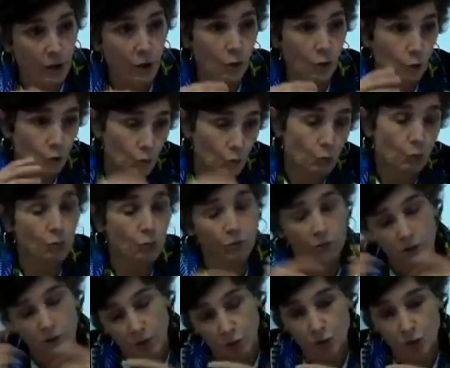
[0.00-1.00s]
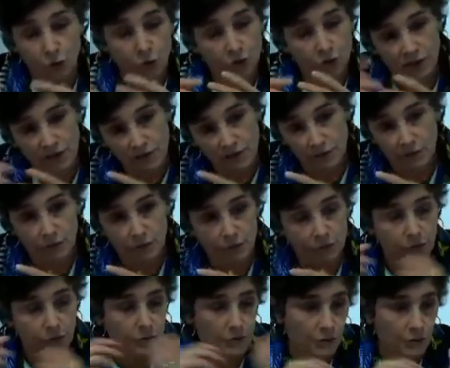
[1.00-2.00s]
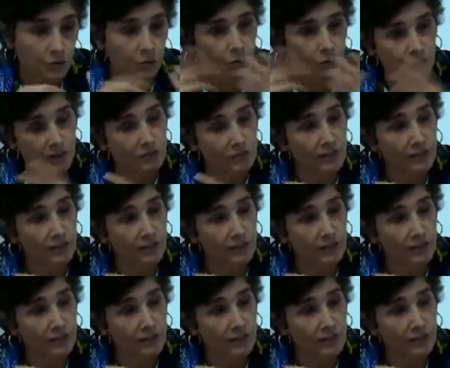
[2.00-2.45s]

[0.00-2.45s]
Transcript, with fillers: ou en sortie euh, de centre-ville